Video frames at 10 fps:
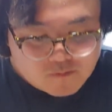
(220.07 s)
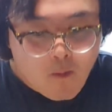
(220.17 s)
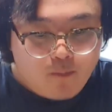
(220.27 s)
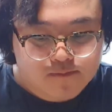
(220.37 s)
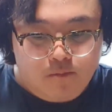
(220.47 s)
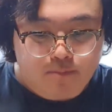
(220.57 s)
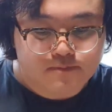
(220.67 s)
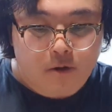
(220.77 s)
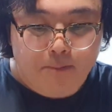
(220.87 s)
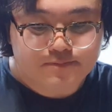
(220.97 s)

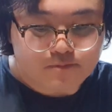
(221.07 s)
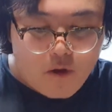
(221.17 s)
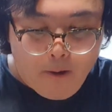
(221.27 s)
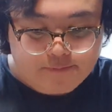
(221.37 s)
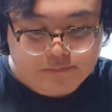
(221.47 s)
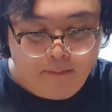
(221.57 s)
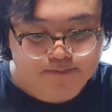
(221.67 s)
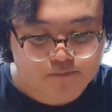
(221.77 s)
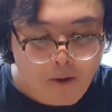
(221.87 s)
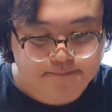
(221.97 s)
여러분들도 음,